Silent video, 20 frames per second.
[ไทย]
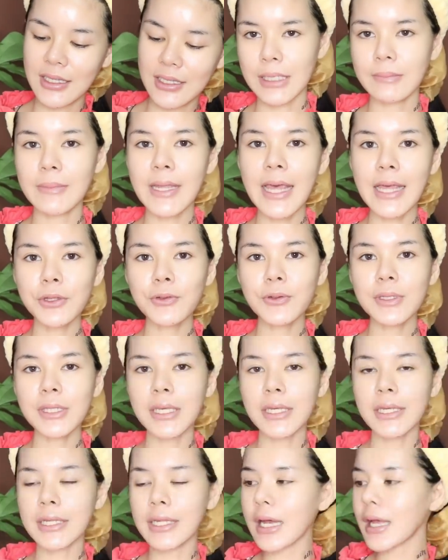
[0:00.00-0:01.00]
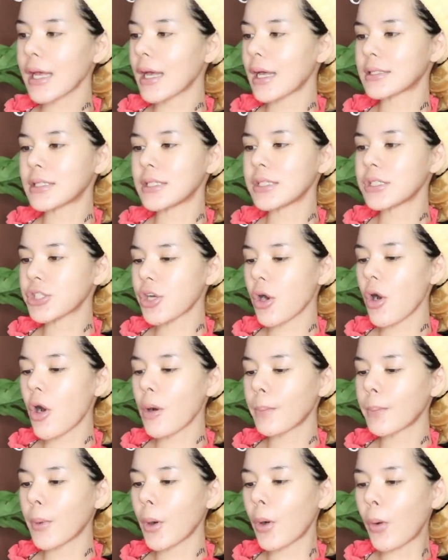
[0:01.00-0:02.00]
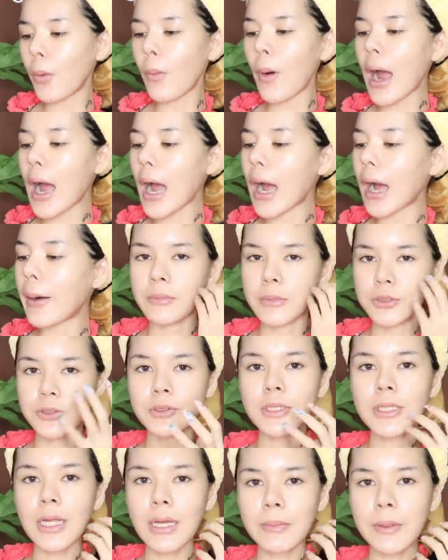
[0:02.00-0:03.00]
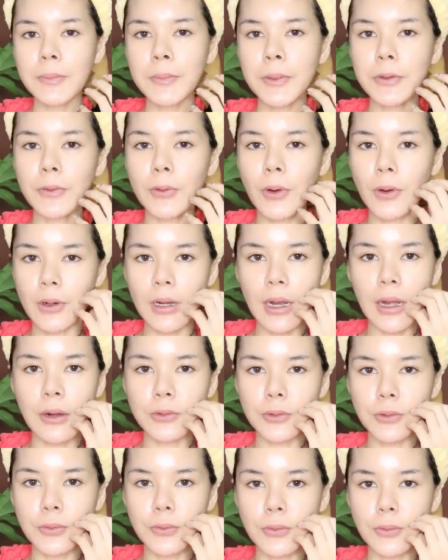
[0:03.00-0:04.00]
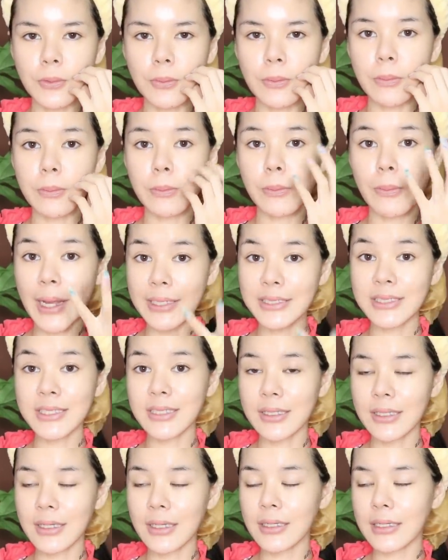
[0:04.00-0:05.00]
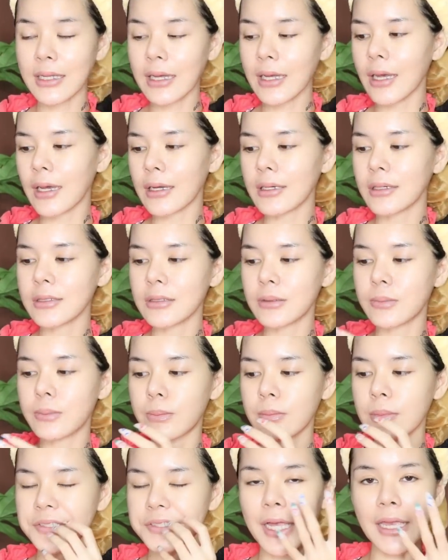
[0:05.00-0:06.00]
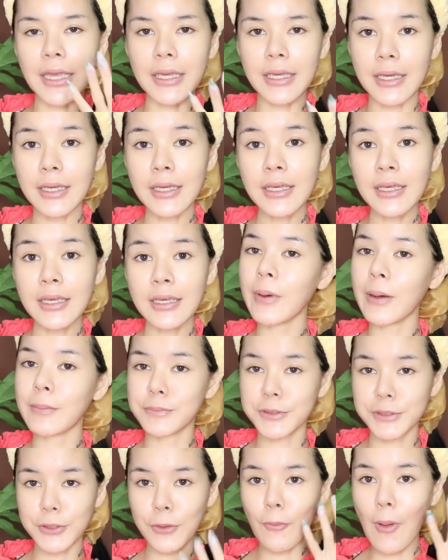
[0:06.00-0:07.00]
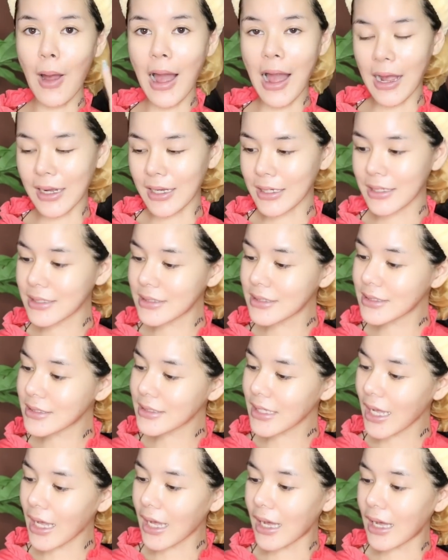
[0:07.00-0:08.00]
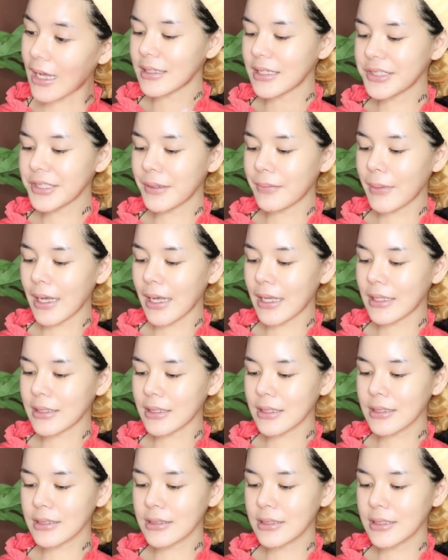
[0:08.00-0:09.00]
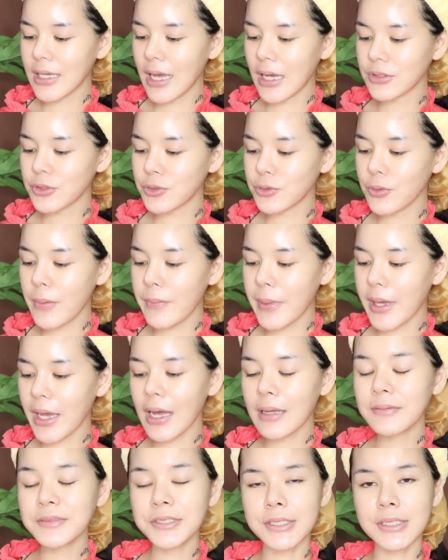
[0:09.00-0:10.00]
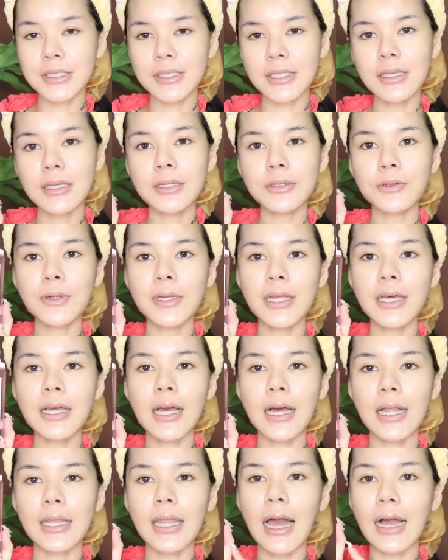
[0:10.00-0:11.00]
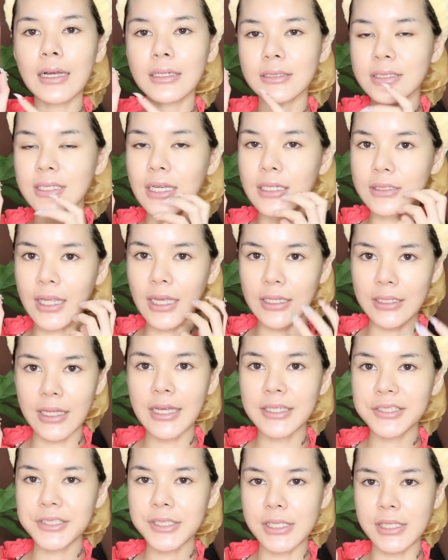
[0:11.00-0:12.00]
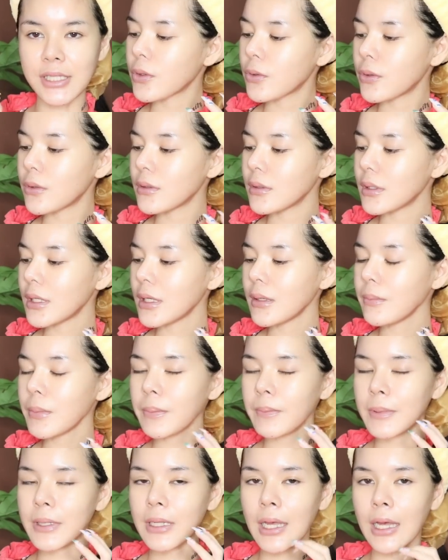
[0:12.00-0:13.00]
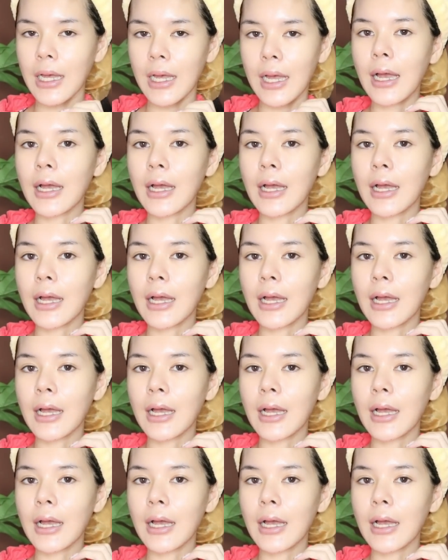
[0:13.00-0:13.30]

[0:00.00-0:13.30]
น้ำแร่ตัวนี้นะคะที่ชอบเพราะว่ามันช่วยทำให้ผิวของเราดูไบท์นิ่งนะคะ ก็คือใสแบบสว่างขึ้นค่ะ และที่สำคัญก็คือยังช่วยเมคอัพเซตติ้งด้วยนะคะ หลังจากแต่งหน้าเสร็จคนที่มีปัญหา